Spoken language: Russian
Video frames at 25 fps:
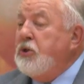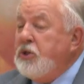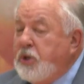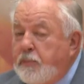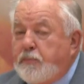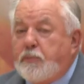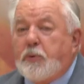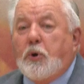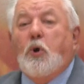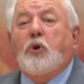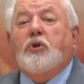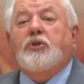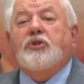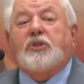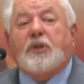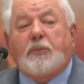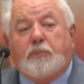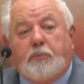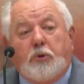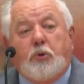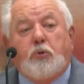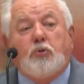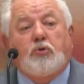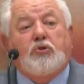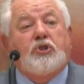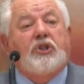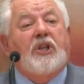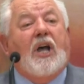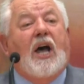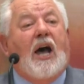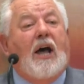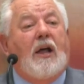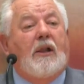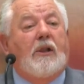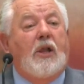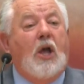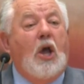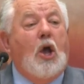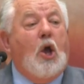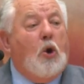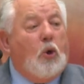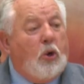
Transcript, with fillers: не просто блуждал,